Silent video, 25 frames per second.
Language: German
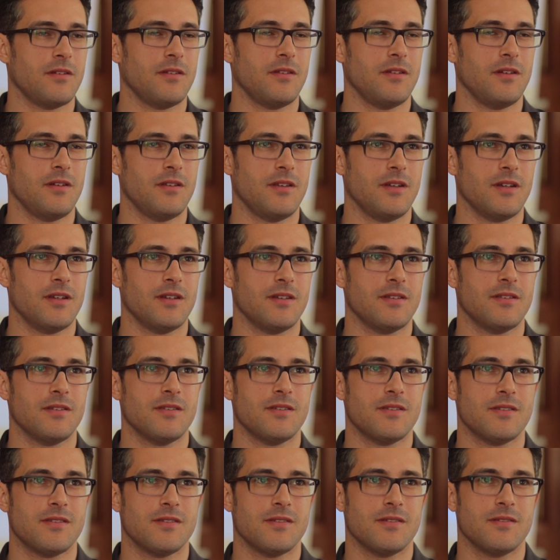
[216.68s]
Ja, ich denke,
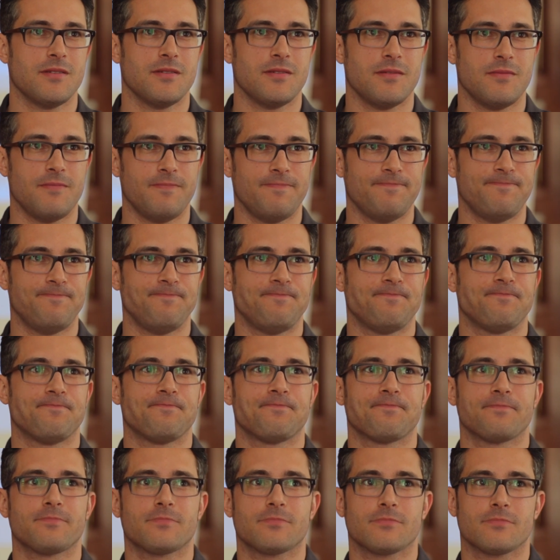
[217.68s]
dass ähm
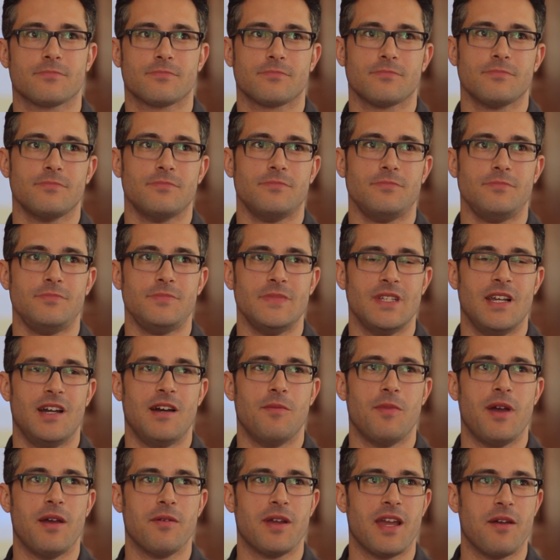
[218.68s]

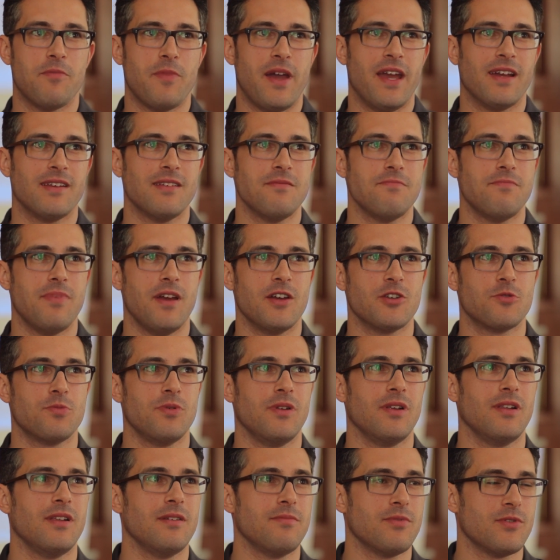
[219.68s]
am eigenen
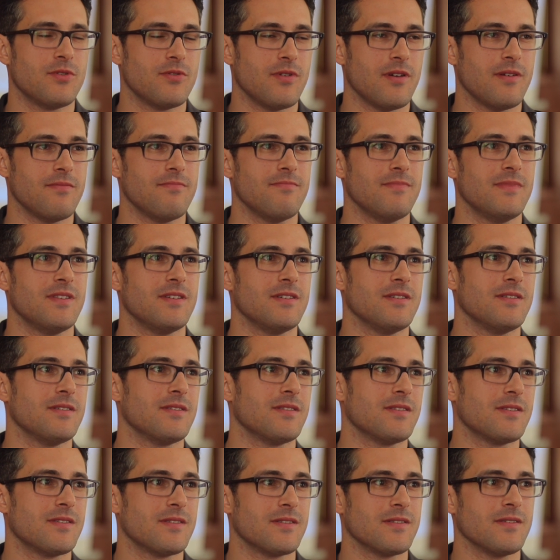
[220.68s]
Beispiel erlebt zu haben,
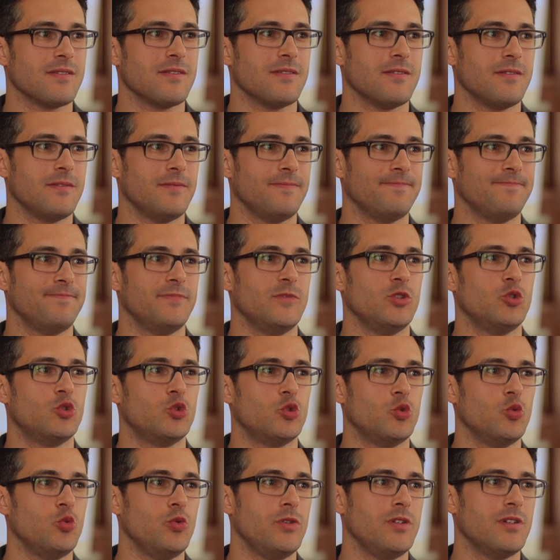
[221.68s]
dass ähm, die
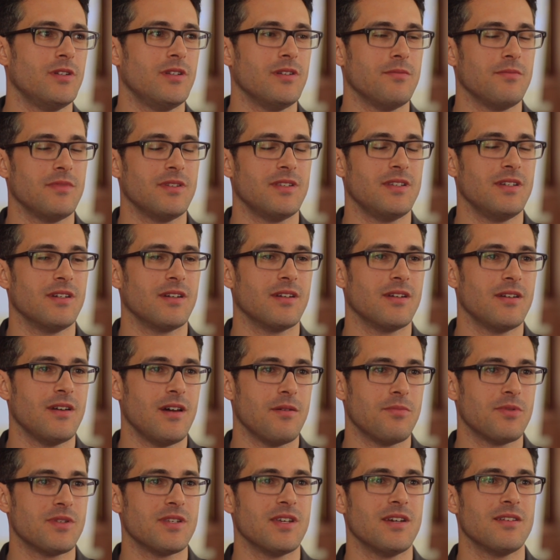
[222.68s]
Studie der Materie
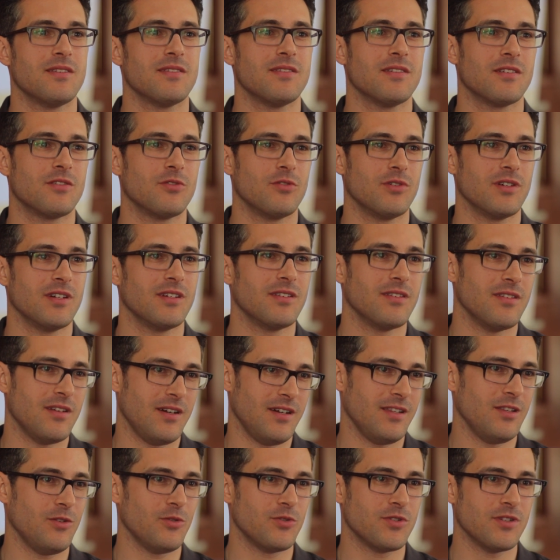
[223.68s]
abseits der konkreten
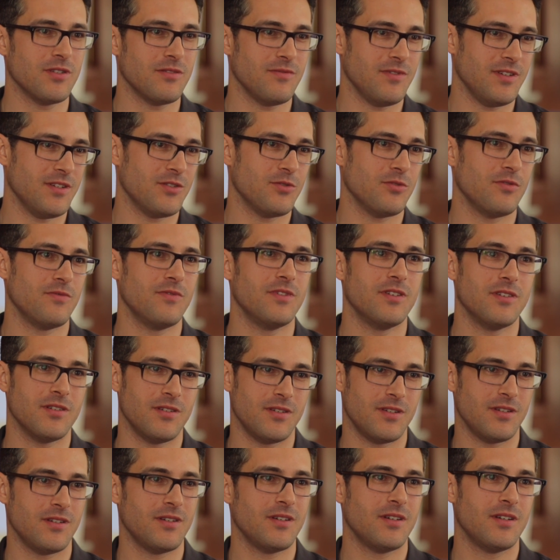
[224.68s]
Handlungsanweisung, wie
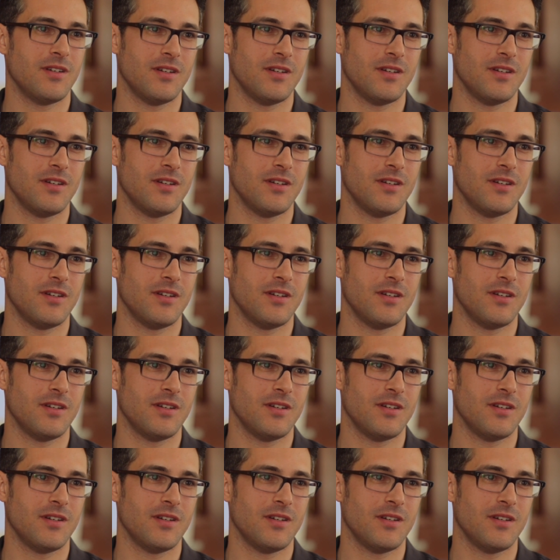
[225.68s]
halt